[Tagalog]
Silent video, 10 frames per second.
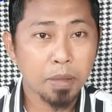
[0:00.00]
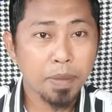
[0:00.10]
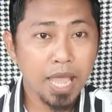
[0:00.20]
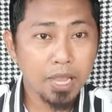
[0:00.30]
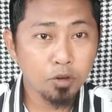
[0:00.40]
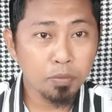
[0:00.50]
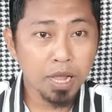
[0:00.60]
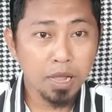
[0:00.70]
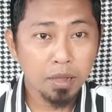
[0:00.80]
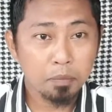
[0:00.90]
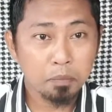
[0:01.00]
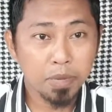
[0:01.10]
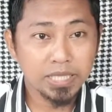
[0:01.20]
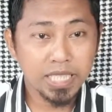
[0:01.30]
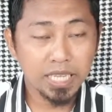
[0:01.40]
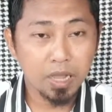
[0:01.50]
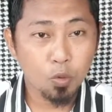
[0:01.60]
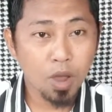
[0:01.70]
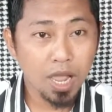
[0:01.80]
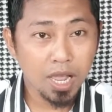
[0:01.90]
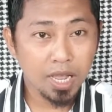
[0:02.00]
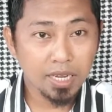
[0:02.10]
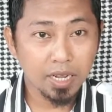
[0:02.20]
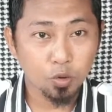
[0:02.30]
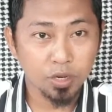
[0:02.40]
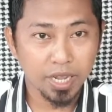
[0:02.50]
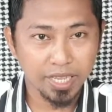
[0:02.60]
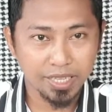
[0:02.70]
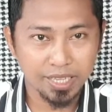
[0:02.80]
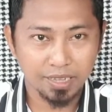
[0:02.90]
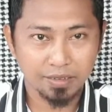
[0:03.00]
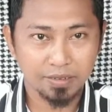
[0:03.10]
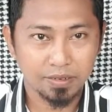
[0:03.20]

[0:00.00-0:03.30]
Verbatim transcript: Papaano ba magsagawa ng udahiya?